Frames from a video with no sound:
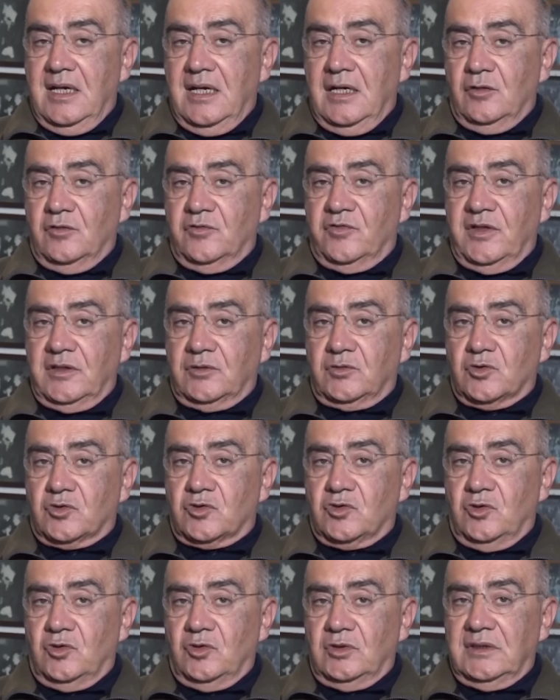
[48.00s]
أو فيتو
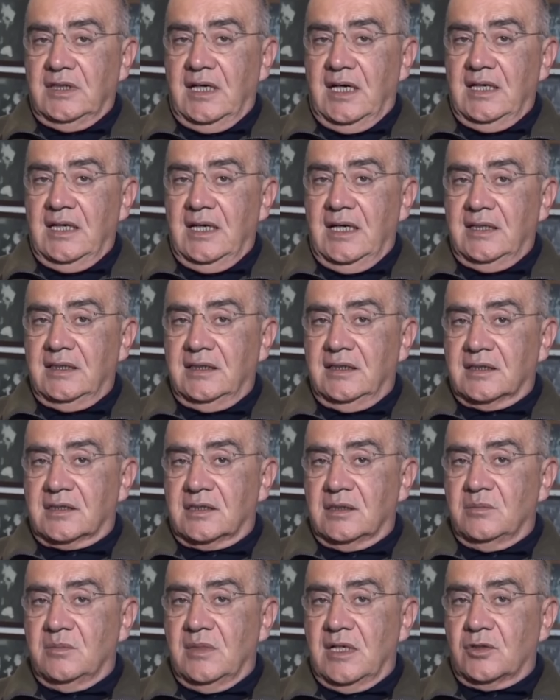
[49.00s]
سعودي على أي
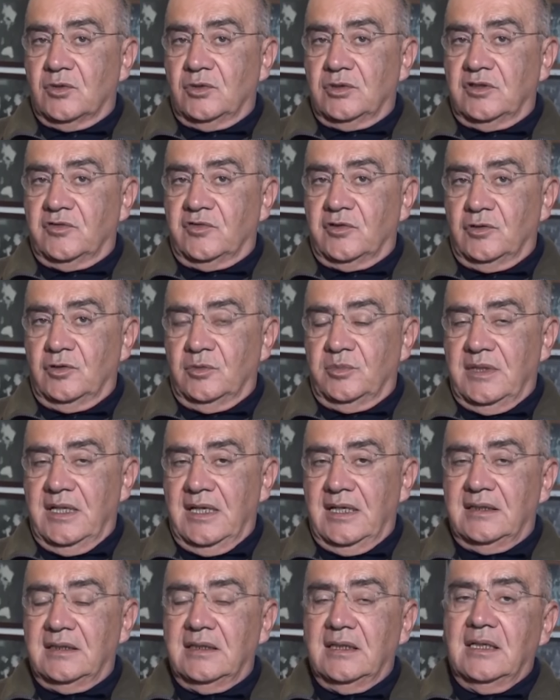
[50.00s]
اسم ماروني في
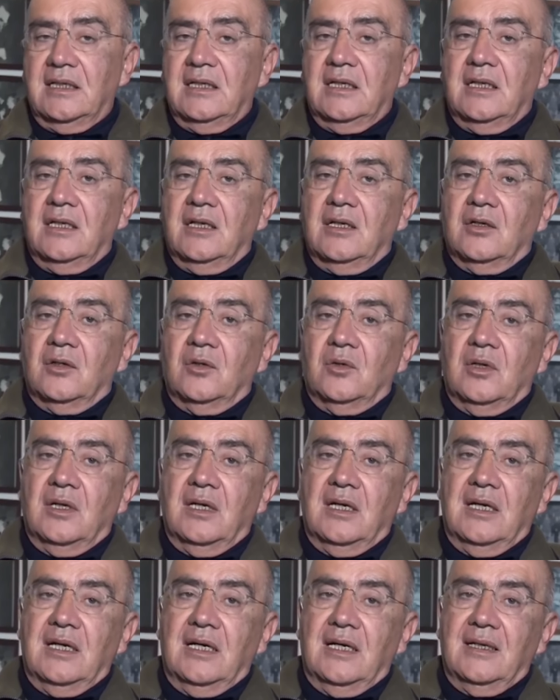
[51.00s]
لبنان
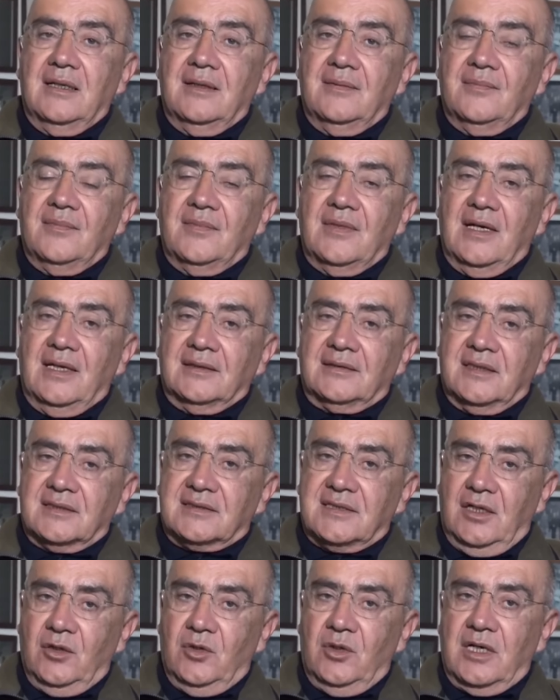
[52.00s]

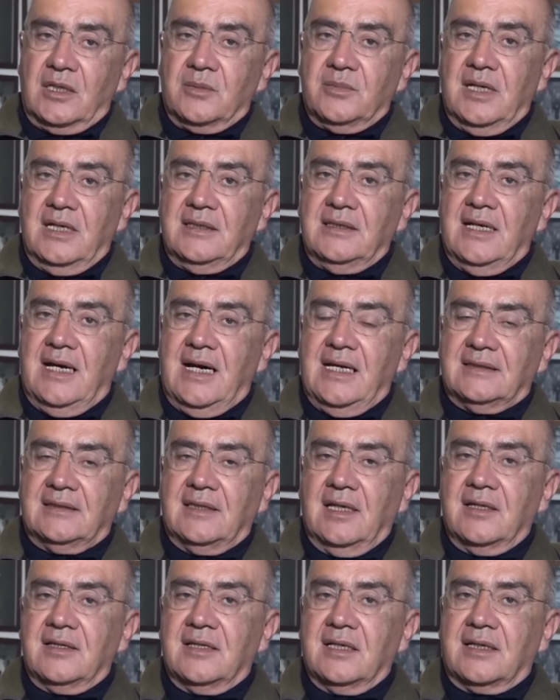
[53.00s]
وأتصور بأن
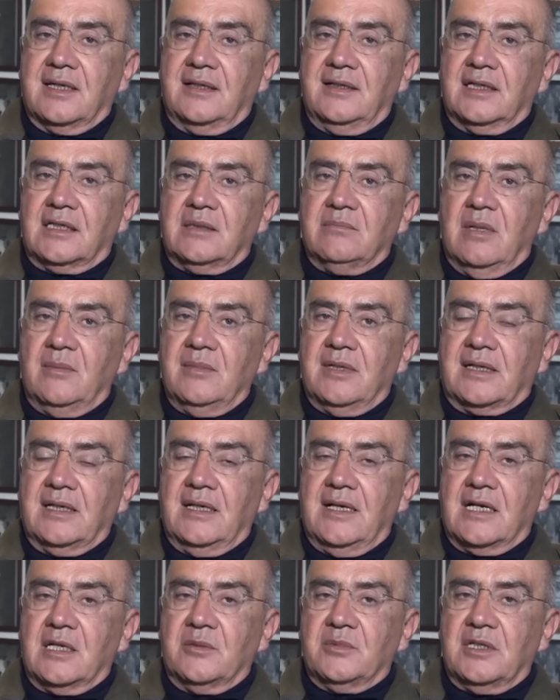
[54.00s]
حتى إذا كانت المملكة
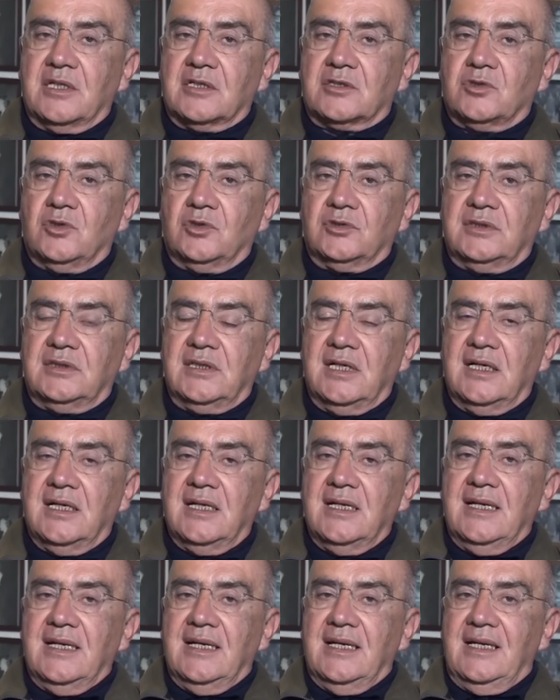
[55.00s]
العربية السعودية
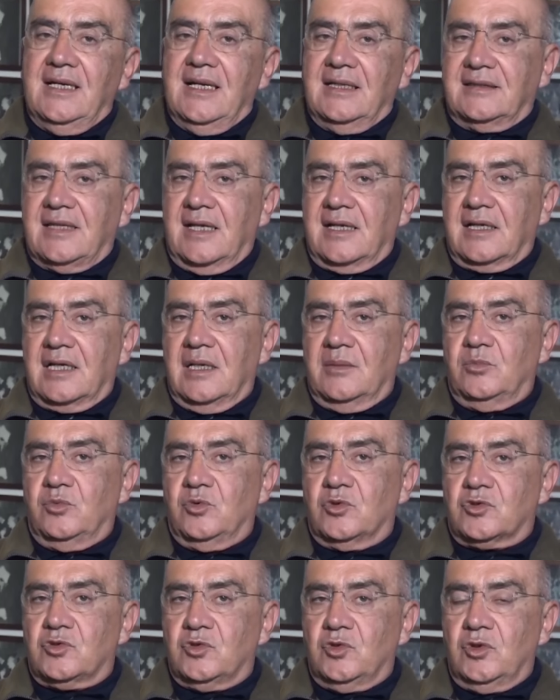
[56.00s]
لا ترغب
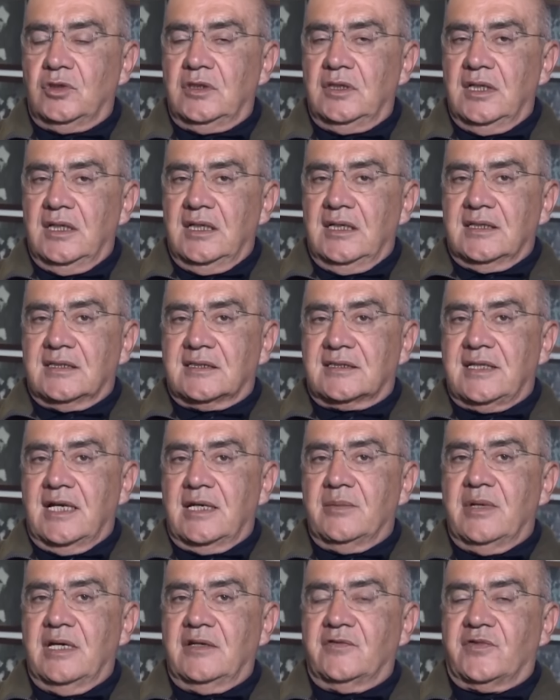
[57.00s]
وصول
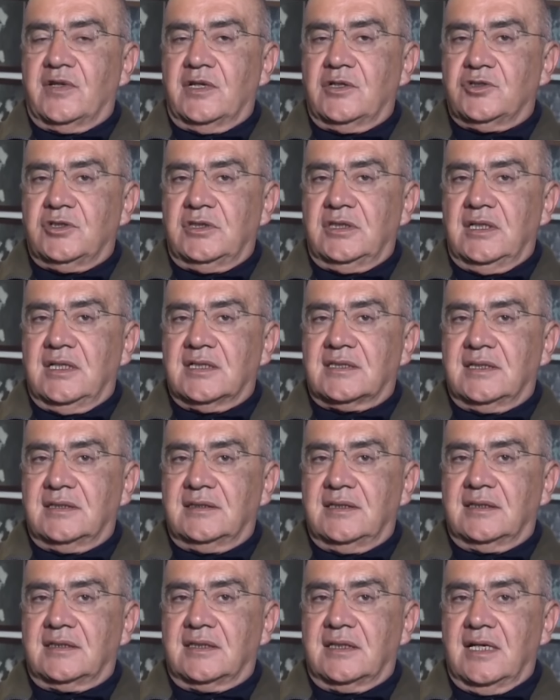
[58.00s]
سليمان فرنجي إلى
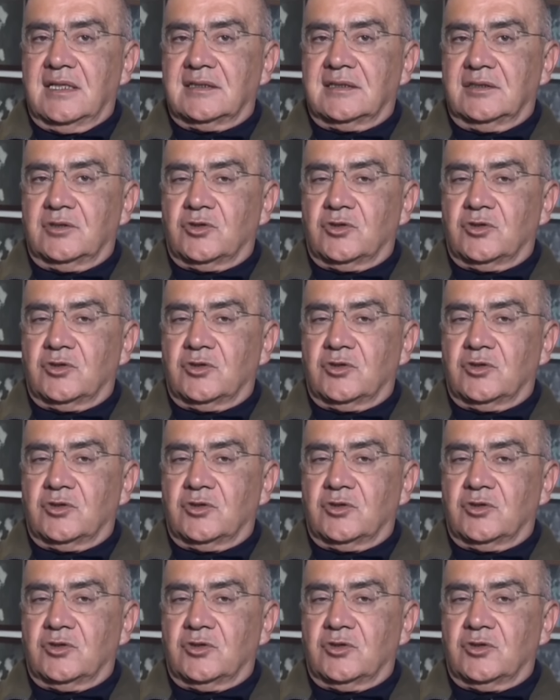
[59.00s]
سدة رئاسة